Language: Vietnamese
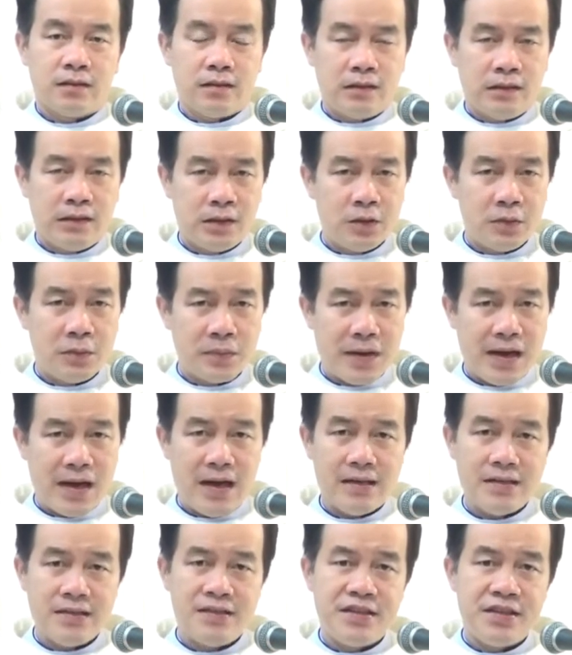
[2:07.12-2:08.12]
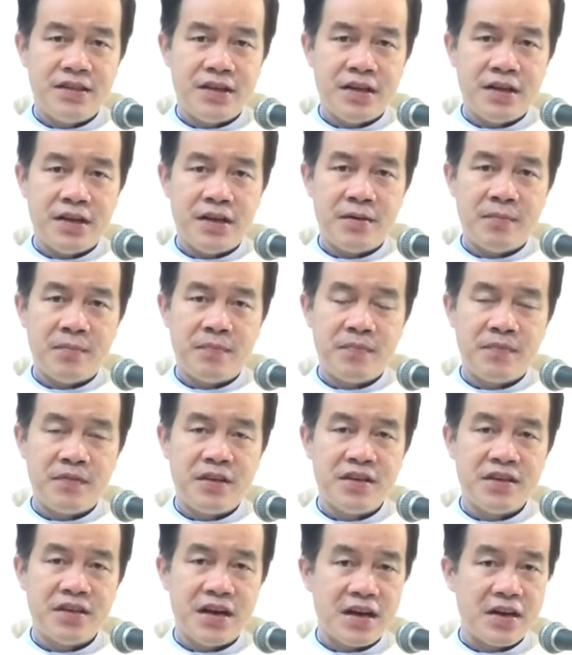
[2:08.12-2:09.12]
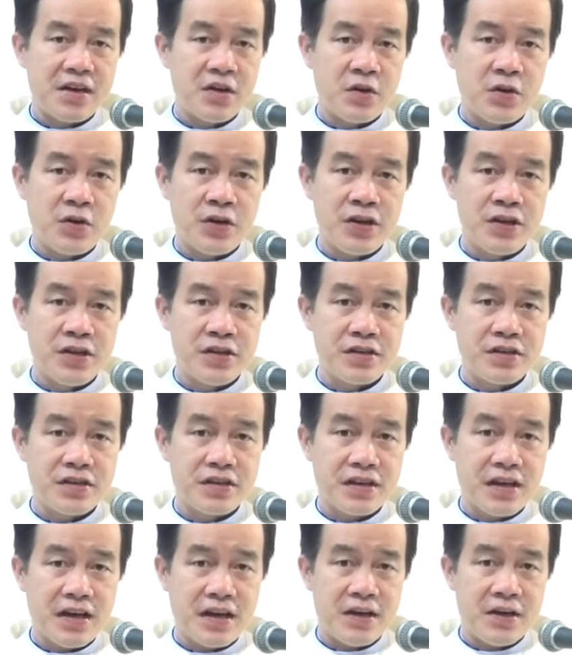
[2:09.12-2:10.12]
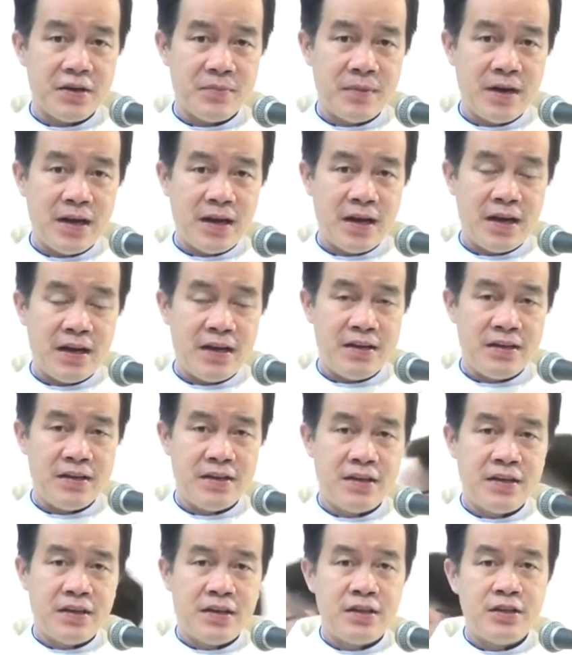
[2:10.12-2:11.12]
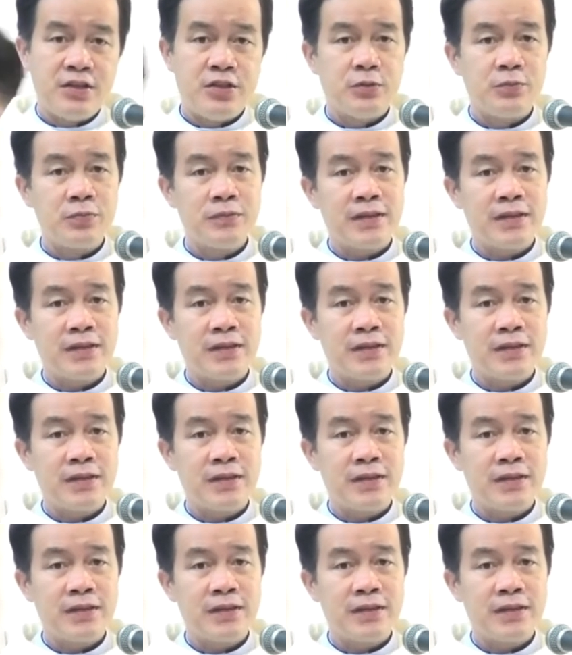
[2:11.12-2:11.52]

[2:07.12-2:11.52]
Thưa ông bà anh chị em, như đã nói, ngày hôm nay chúng